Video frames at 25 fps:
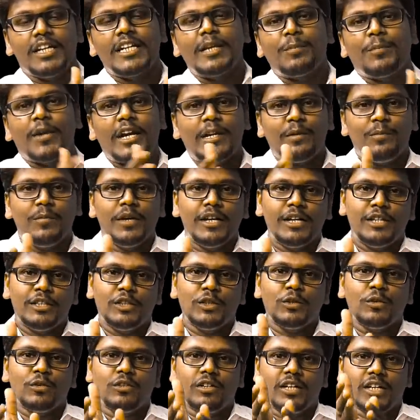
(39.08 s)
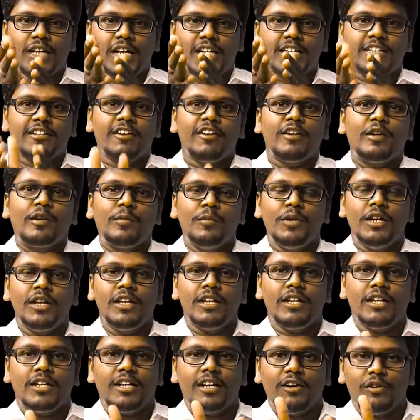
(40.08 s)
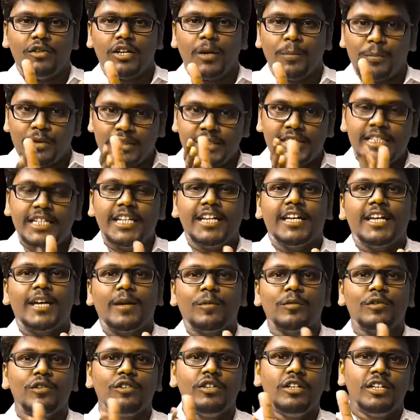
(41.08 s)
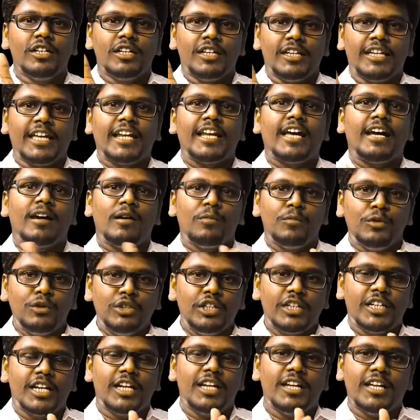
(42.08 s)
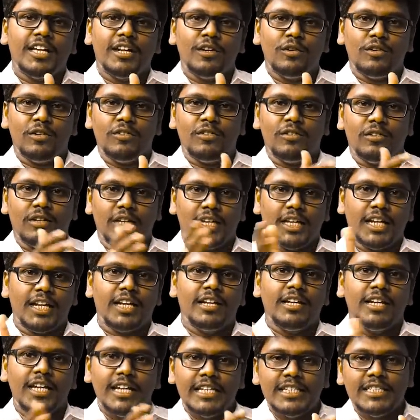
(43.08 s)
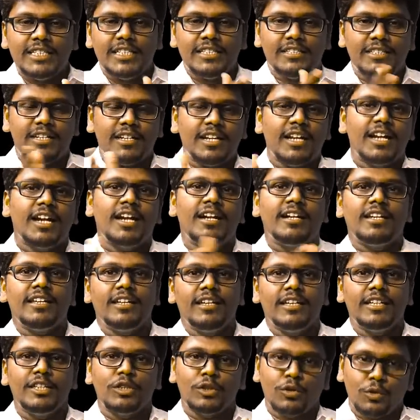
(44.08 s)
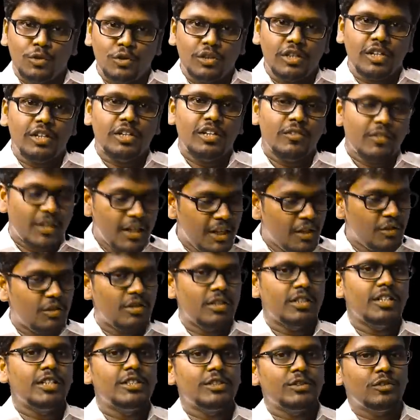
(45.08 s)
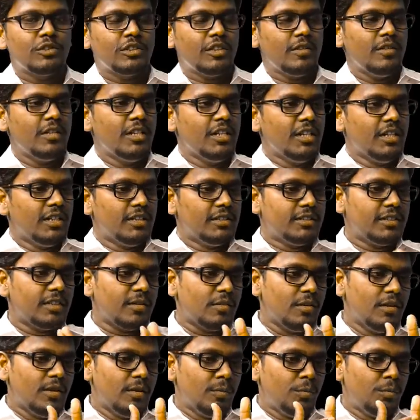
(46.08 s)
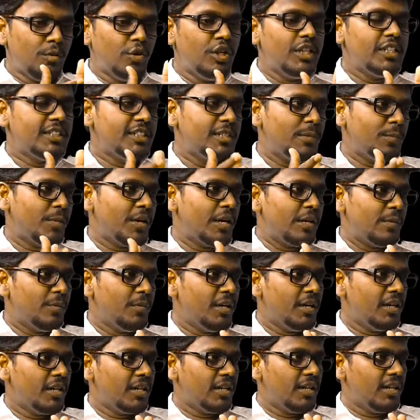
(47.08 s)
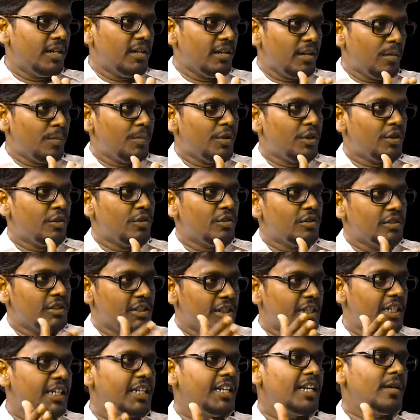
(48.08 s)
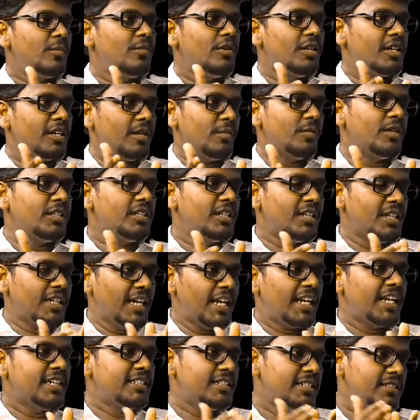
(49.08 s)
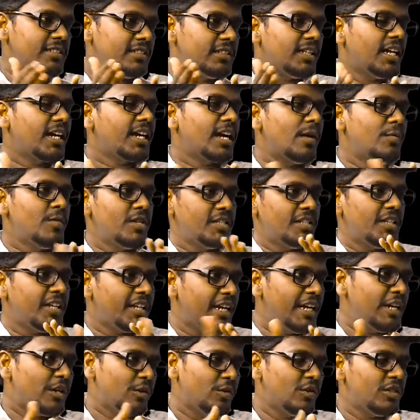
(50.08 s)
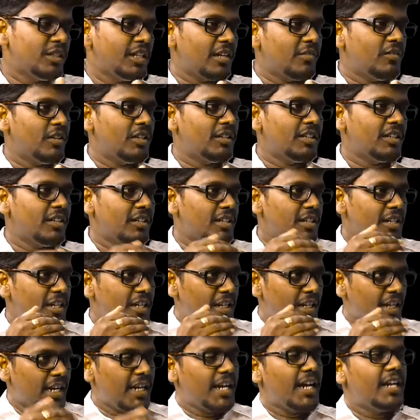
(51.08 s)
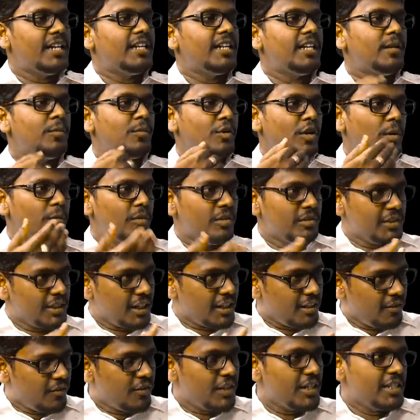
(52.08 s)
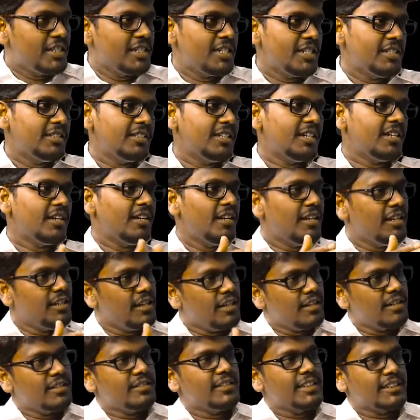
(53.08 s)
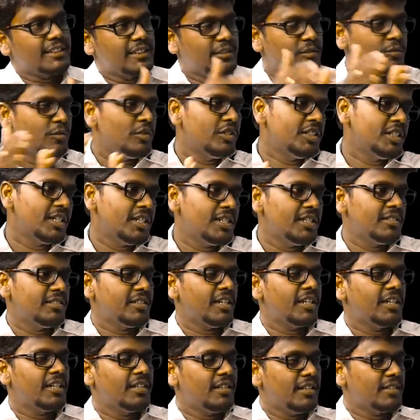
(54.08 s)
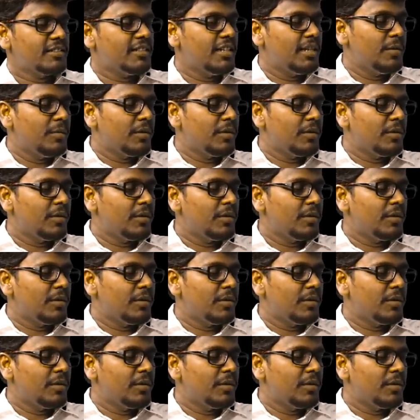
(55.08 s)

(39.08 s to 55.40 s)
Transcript: డిపార్ట్మెంట్తో ఎలక్ట్రానిక్ మీడియాలుగా ఉన్నప్పుడు సిటీ కేబుల్ ఎలా ముందుకెళ్ళారు ఎలా ఏం చేశారు ఎలాంటి ఎదుర్కొన్నారు ఇవన్నీ కూడా తెలుసుకుందాం సార్ పోలీస్ డిపార్ట్మెంట్కి అప్పట్లో సిటీ కేబుల్కి మధ్య ఎలా చేసింది ఆ కమిషనర్ ఇంటర్వ్యూ తర్వాత ఎలాంటి ప్రాబ్లమ్స్ ఏమైనా ఫేస్ చేశారా లేదంటే సక్సెస్ఫుల్ జర్నీ సాగిందా అసలు